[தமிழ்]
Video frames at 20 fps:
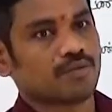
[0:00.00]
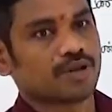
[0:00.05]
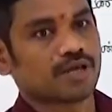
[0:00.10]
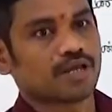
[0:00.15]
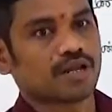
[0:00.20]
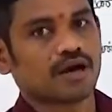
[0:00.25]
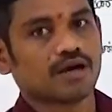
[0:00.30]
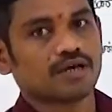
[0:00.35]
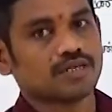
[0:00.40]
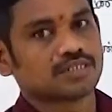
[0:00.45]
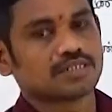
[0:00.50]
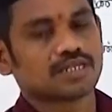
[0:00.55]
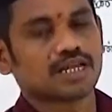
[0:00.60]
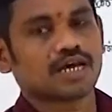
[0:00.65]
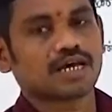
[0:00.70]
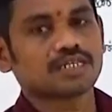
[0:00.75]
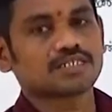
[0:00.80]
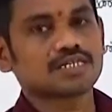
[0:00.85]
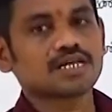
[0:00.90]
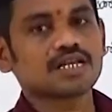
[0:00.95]
சரிங்களா
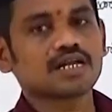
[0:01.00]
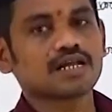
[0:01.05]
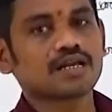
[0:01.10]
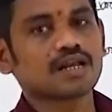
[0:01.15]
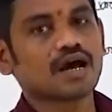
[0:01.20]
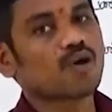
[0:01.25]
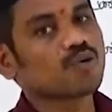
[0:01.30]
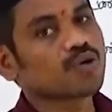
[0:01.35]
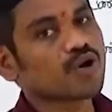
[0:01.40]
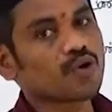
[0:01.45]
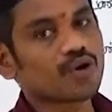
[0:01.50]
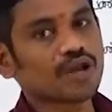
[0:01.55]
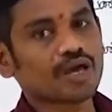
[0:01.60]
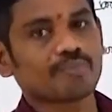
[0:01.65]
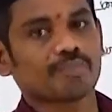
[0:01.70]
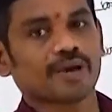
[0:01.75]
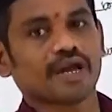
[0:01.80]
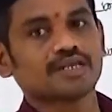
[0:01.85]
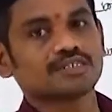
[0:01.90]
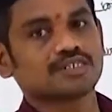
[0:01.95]
சில கட்சியில் என்னென்னா அவங்க கூட
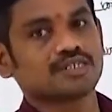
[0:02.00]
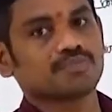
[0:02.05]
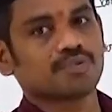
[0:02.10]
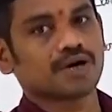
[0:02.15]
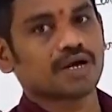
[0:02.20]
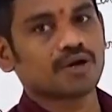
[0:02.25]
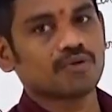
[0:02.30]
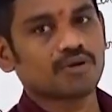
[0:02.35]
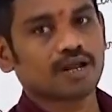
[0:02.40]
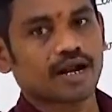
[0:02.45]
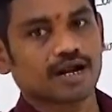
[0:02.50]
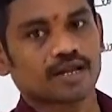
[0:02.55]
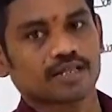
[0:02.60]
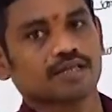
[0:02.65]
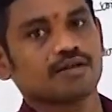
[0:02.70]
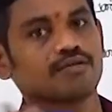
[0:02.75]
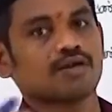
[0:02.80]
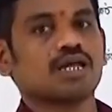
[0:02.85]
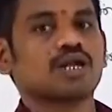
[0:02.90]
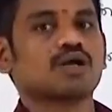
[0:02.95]
பயணிச்சிருப்பாங்க ஒரு
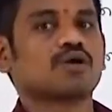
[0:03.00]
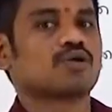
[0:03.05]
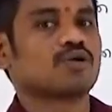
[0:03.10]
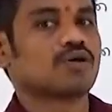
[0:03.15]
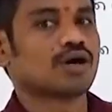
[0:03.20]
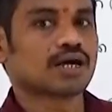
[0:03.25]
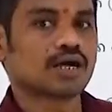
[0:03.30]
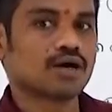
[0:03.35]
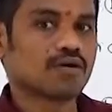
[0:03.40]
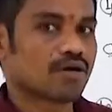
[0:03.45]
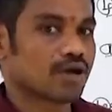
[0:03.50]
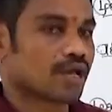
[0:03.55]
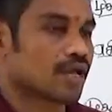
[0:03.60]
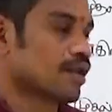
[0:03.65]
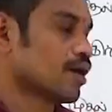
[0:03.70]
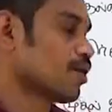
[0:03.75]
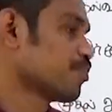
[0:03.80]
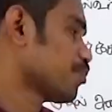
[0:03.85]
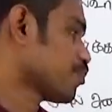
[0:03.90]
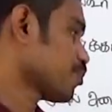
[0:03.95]
கட்டத்தில் வெளியில் வருவாங்க
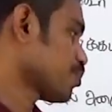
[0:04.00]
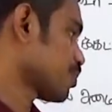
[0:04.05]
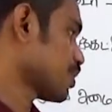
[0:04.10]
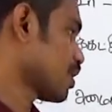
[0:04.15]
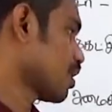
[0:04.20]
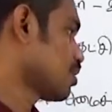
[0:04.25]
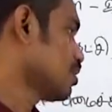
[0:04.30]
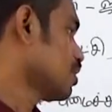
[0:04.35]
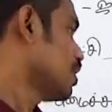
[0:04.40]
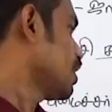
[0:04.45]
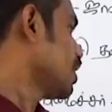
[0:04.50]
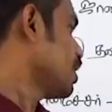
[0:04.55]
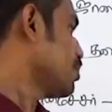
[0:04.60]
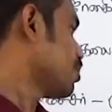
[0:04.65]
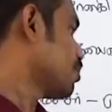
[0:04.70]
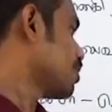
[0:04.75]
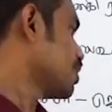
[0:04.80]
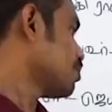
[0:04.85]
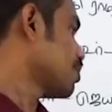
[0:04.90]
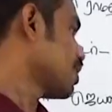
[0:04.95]
ஓகேங்களா தென்
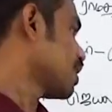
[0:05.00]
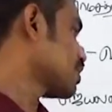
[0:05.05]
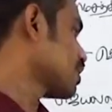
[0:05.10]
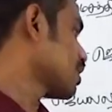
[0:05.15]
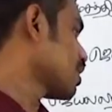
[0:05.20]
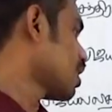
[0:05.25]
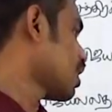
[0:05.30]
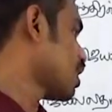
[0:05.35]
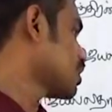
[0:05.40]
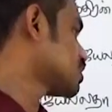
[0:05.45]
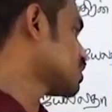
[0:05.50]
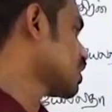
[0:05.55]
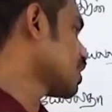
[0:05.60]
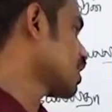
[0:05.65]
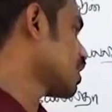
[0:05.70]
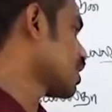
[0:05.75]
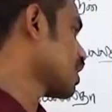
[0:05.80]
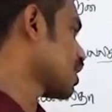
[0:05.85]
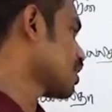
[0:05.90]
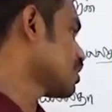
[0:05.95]
இப்போ வந்து பார்த்தீங்கன்னா
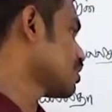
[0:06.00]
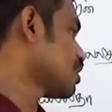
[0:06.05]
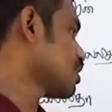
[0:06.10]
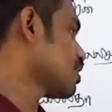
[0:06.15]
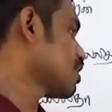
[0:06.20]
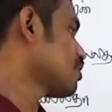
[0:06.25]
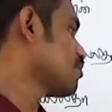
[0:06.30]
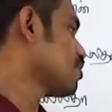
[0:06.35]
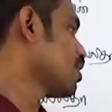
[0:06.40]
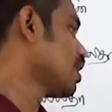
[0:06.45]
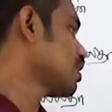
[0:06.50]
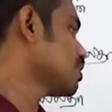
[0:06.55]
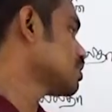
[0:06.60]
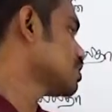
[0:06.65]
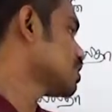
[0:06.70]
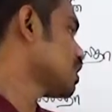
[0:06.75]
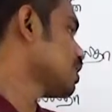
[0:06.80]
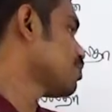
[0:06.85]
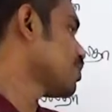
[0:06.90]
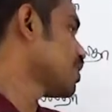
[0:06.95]
ஆச்சாரிய நரேந்திர தேவா
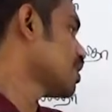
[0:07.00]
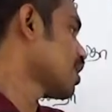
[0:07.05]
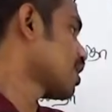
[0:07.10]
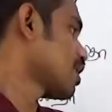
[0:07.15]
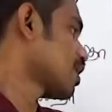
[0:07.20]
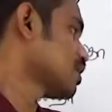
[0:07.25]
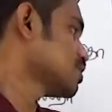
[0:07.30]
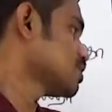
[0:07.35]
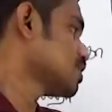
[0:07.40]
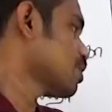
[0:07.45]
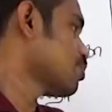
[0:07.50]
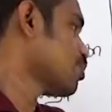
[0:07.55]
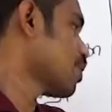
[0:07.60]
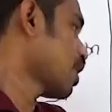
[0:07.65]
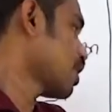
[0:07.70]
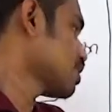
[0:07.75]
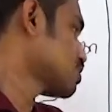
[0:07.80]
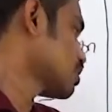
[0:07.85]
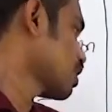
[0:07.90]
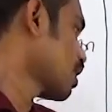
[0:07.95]
ஜேபி நாராயண்
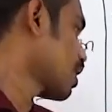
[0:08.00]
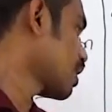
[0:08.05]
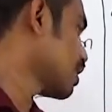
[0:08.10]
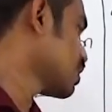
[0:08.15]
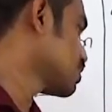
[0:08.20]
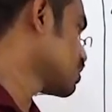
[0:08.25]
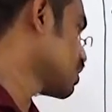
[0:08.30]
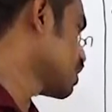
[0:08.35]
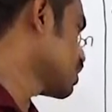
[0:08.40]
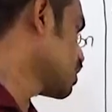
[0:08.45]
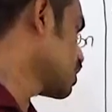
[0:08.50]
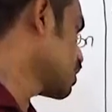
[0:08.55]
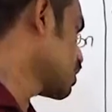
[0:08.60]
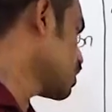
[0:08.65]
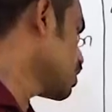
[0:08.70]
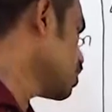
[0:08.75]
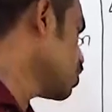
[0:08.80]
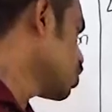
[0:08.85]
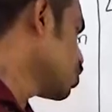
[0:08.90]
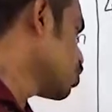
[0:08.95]
ஜெயபிரகாஷ் நாராயண்
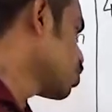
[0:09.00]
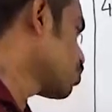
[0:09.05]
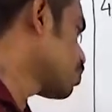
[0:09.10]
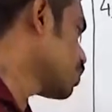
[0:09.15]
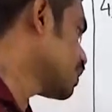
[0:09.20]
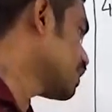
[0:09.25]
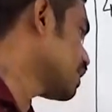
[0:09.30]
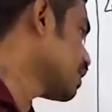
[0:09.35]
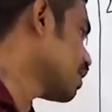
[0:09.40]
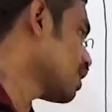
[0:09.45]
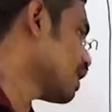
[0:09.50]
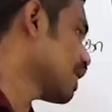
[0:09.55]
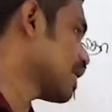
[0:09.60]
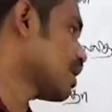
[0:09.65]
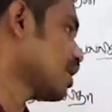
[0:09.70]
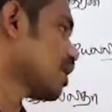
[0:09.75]
சேர்ந்துக்கிட்டு முப்பத்தி நாலில்